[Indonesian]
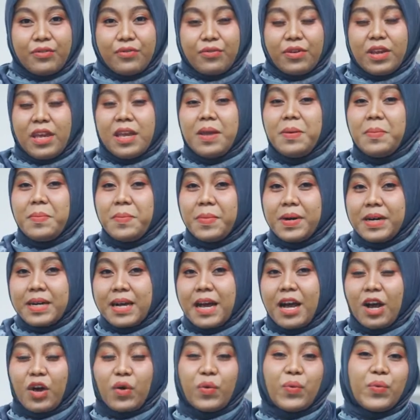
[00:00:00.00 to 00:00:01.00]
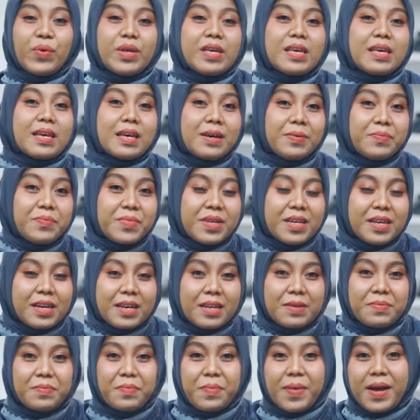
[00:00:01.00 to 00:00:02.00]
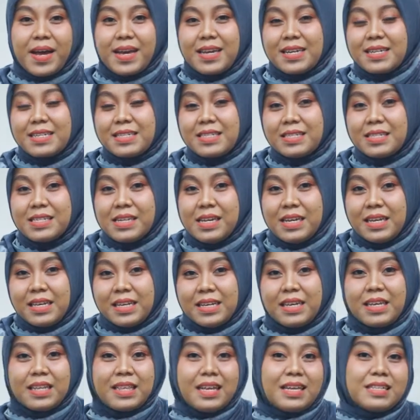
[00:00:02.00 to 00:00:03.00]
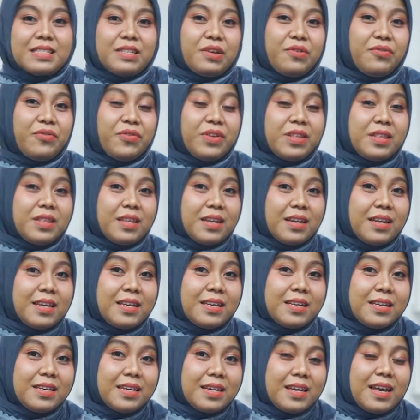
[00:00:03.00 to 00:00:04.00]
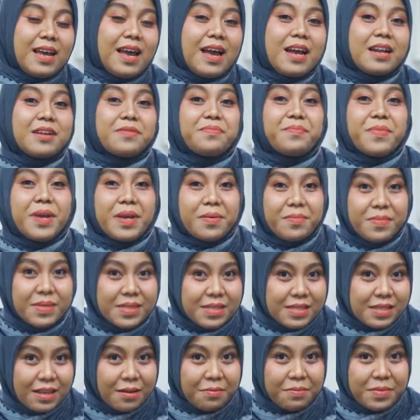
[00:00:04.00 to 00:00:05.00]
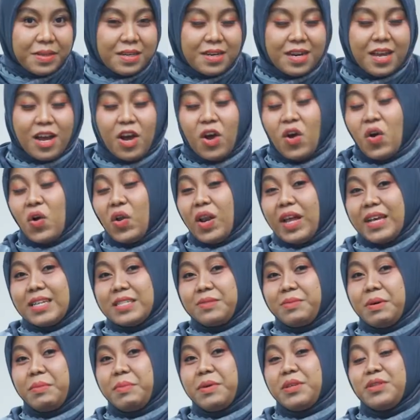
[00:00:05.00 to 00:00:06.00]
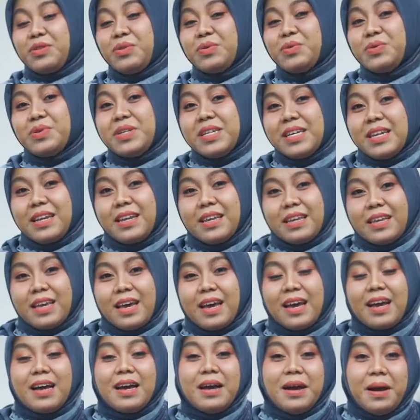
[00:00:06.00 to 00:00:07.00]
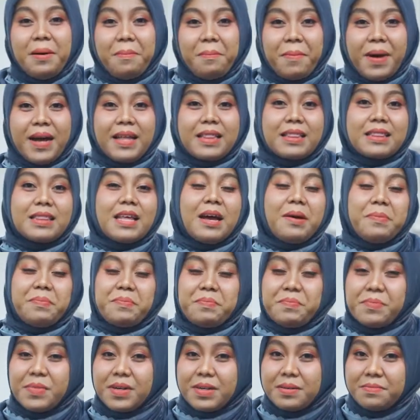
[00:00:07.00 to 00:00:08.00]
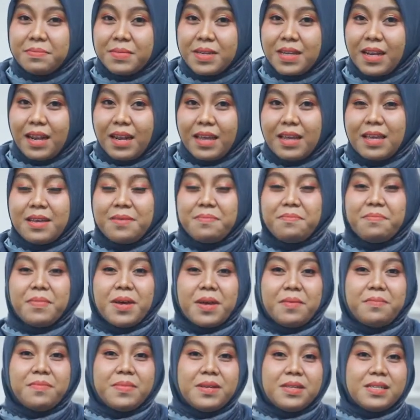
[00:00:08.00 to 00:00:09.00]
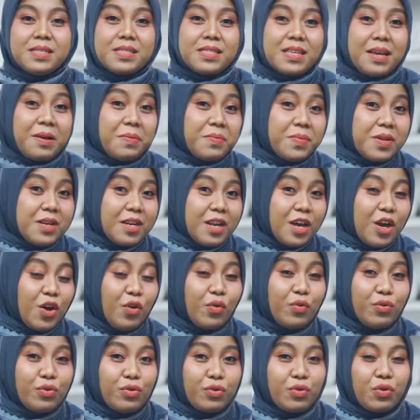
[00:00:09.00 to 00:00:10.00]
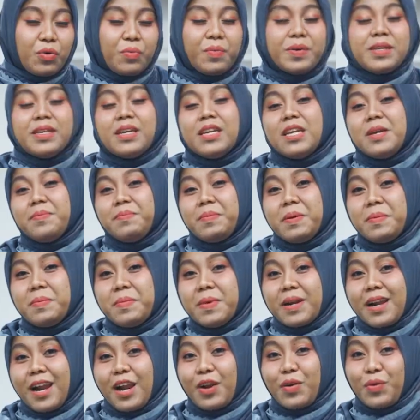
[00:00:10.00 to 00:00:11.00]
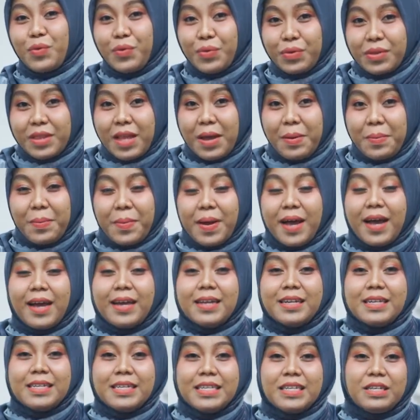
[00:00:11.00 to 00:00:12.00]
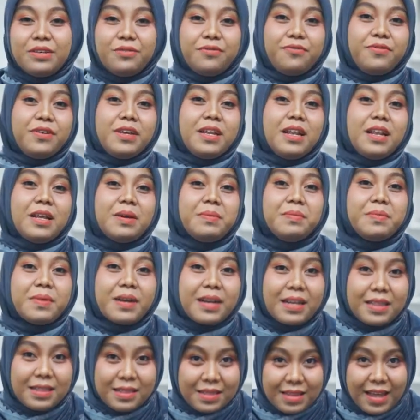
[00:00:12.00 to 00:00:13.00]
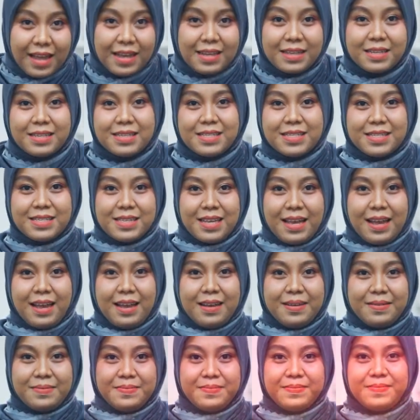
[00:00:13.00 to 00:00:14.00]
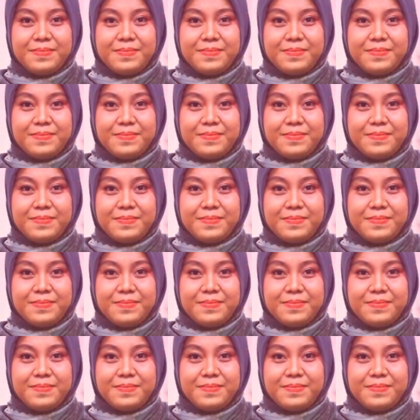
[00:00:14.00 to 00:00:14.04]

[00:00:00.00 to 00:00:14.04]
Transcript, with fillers: Rifki mengakui kemiripan Gita Savitri dengan Baby Sabina. Oleh sebab itu dirinya mantap memilih Baby Sabina untuk menjadi pemeran utama di film Rentang Kisah.